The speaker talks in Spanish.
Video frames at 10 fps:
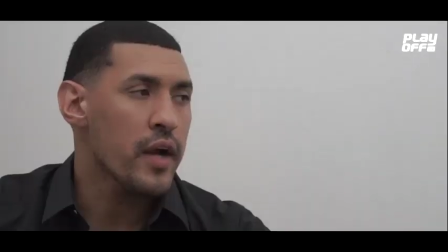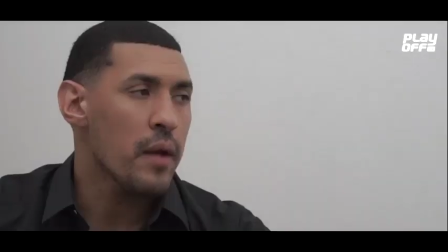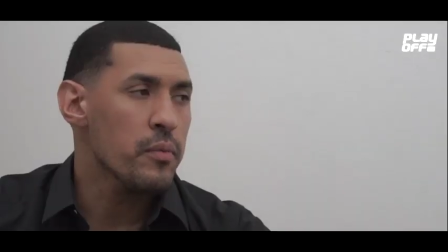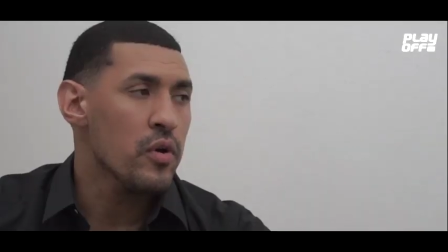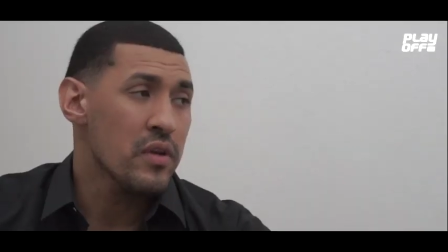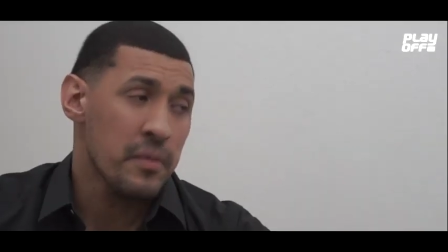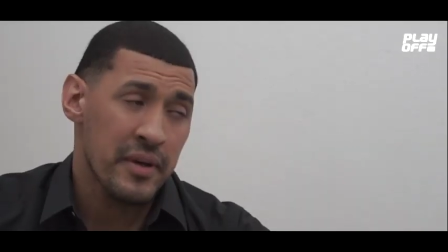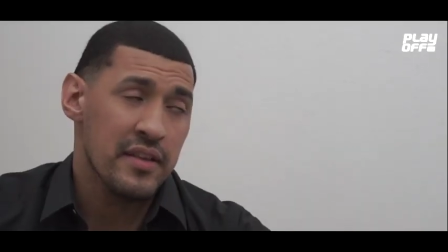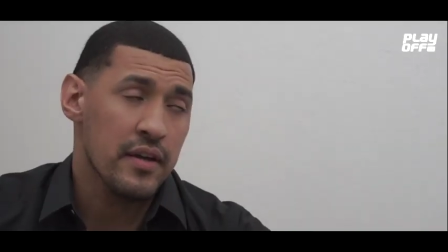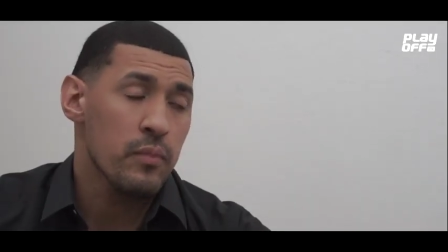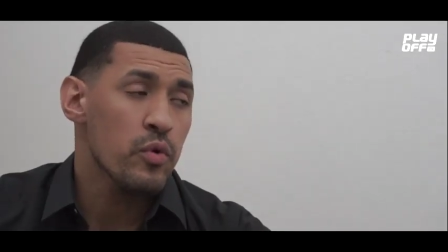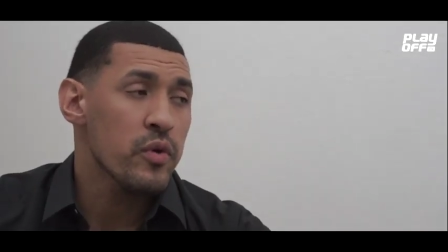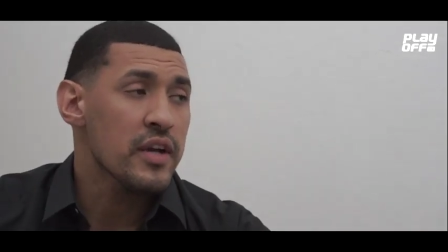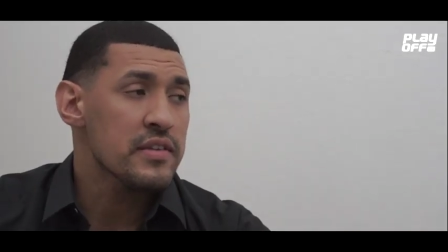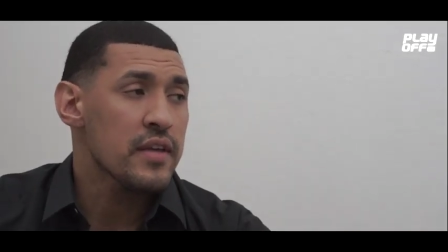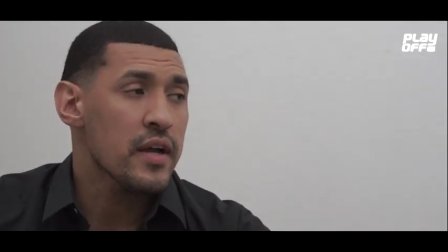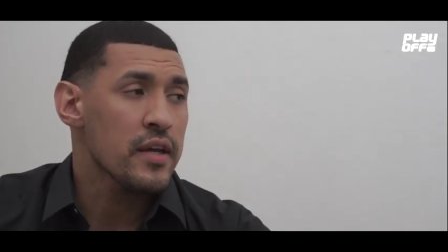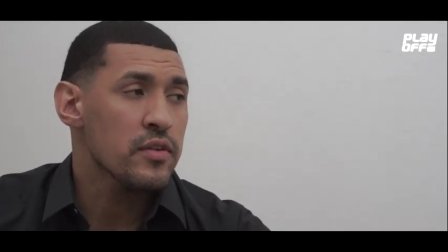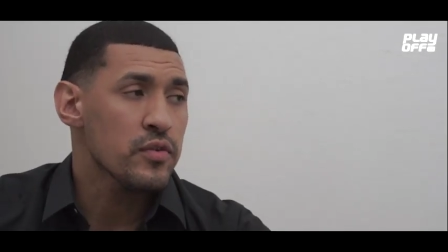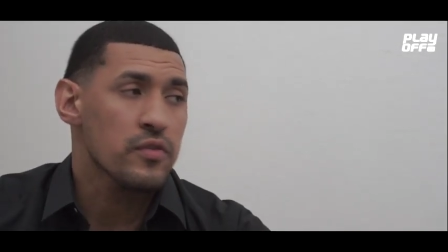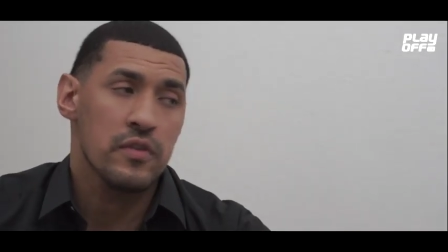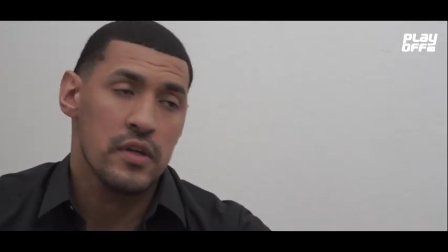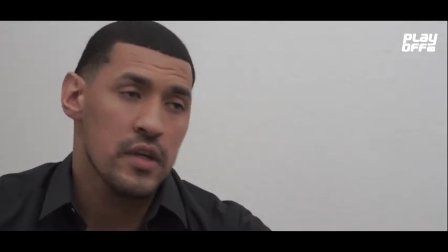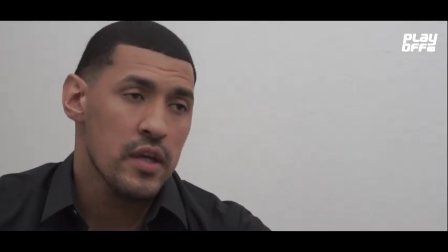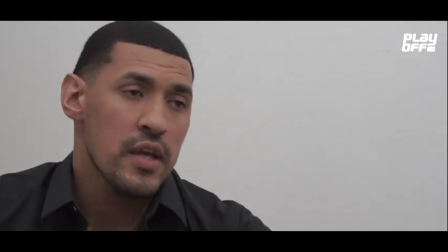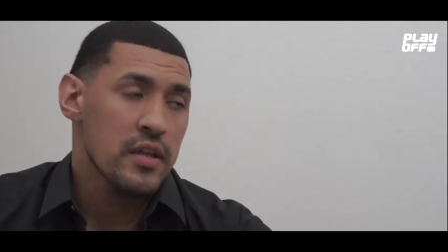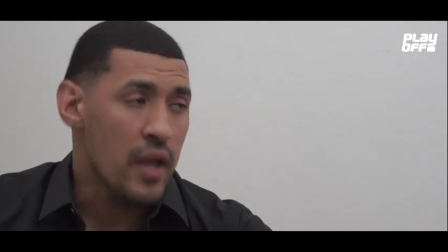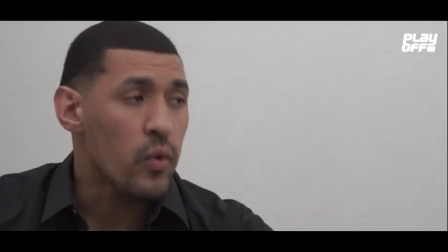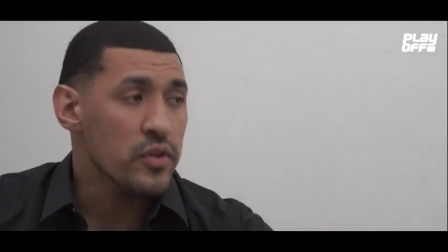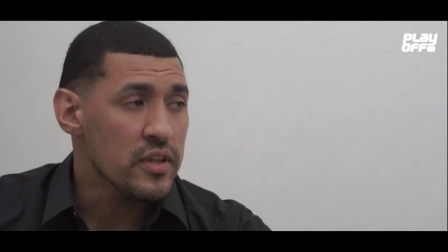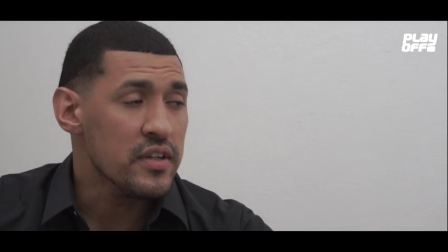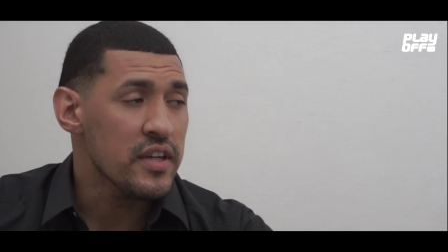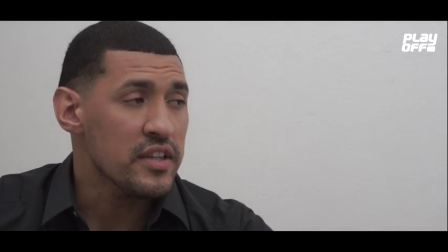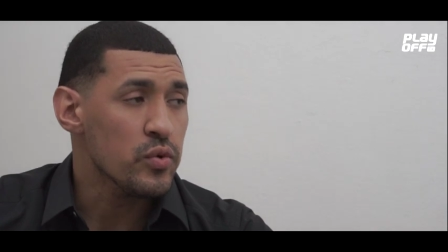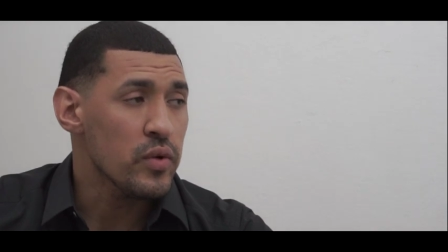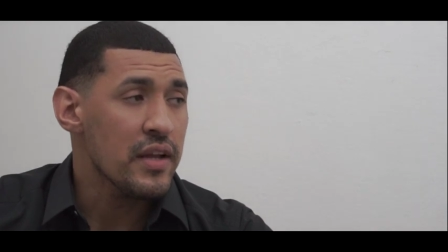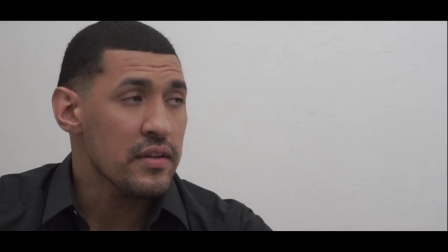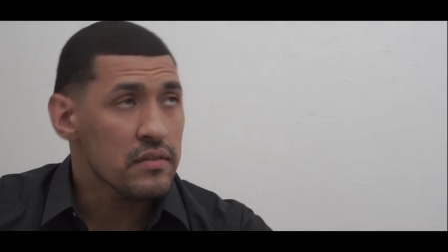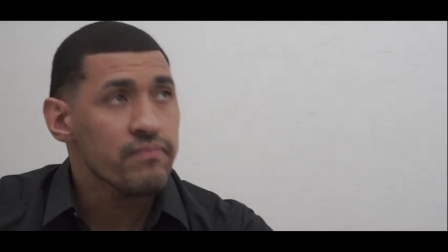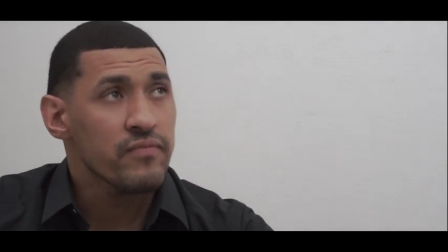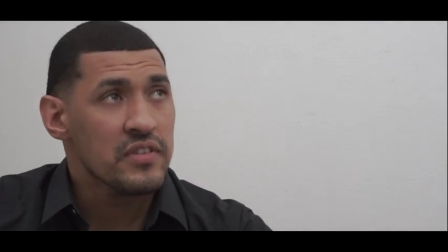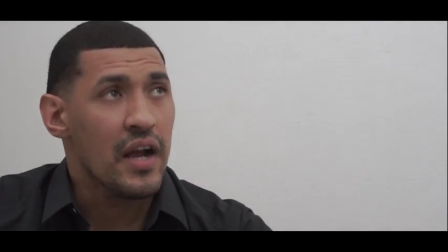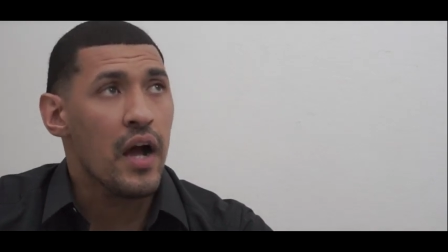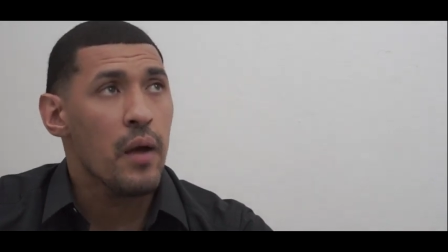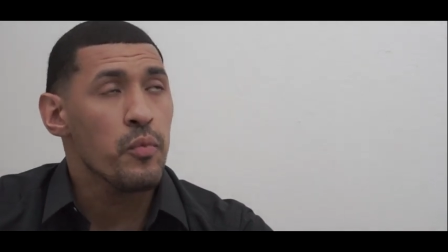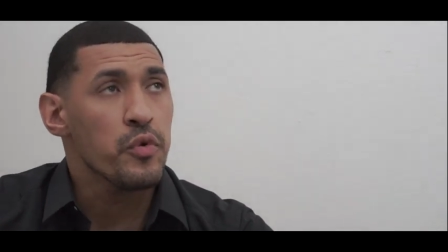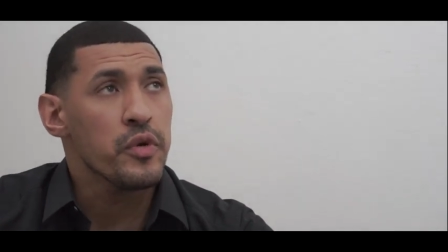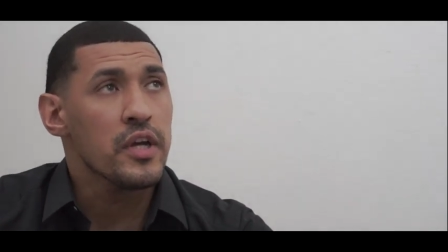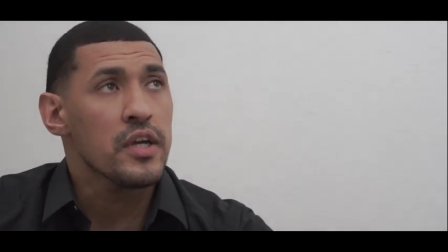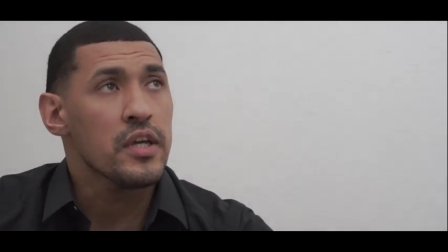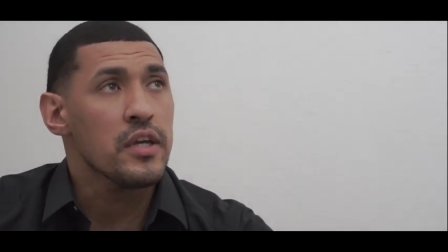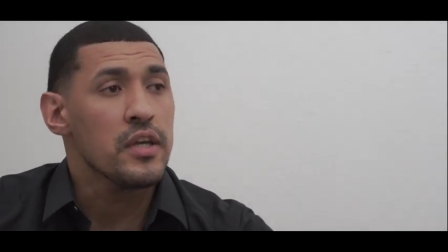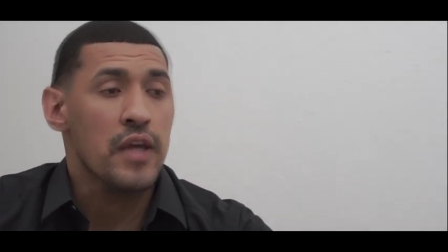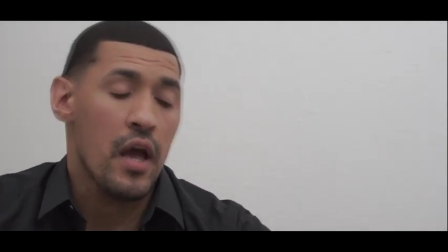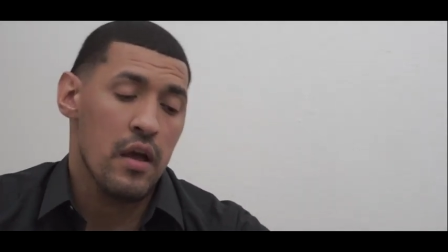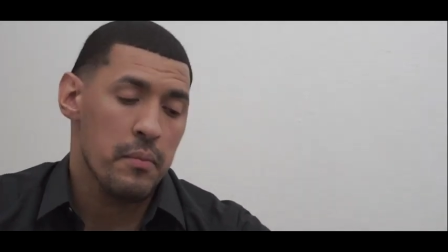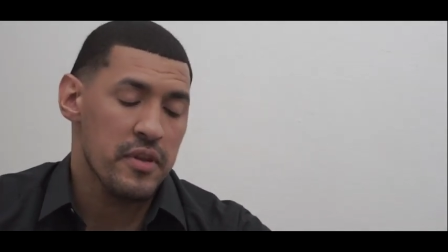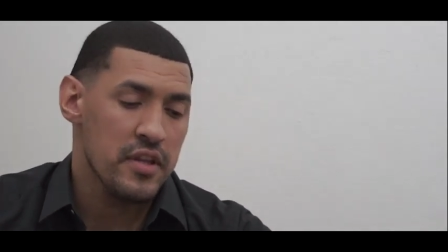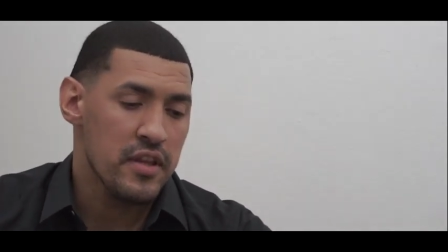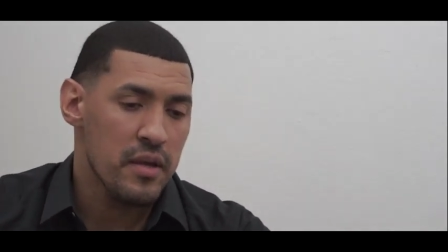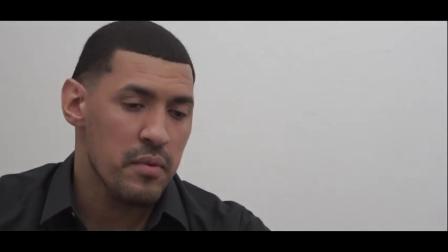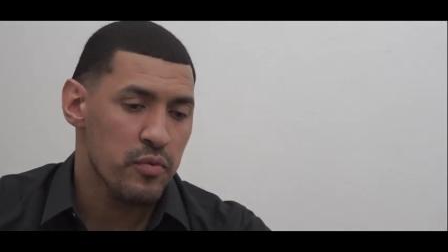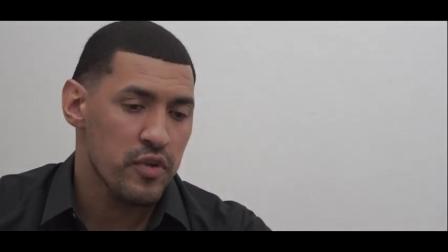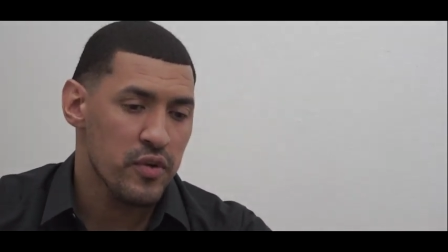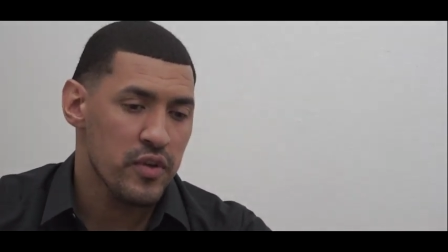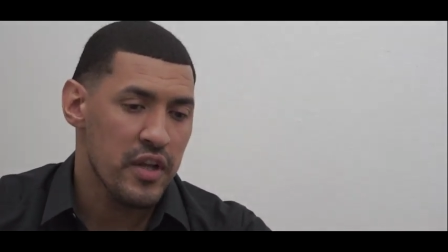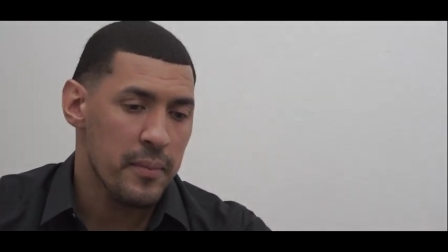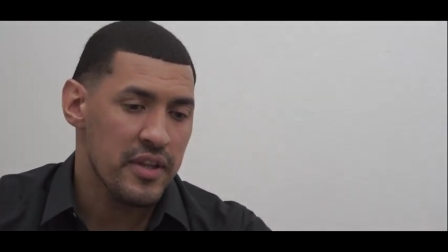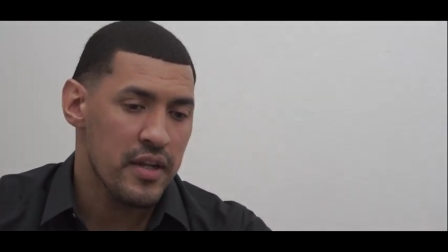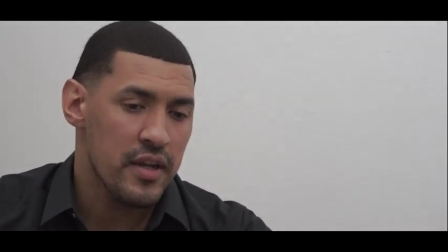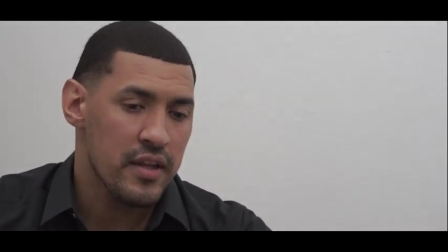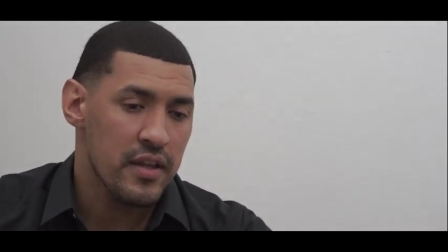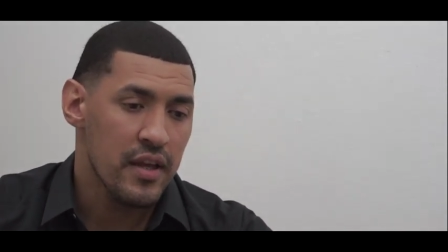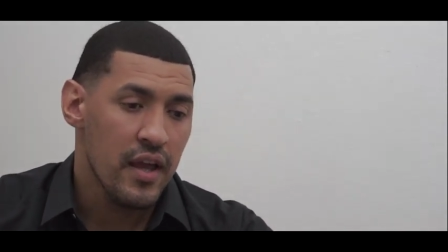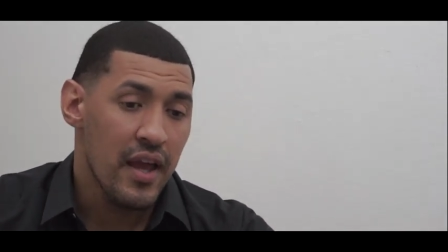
de cambio y practiqué muy bien el saque y entonces ya cuando entré de titular sacaba muy bien y a partir de ahí me pusieron Dinamita Hernández.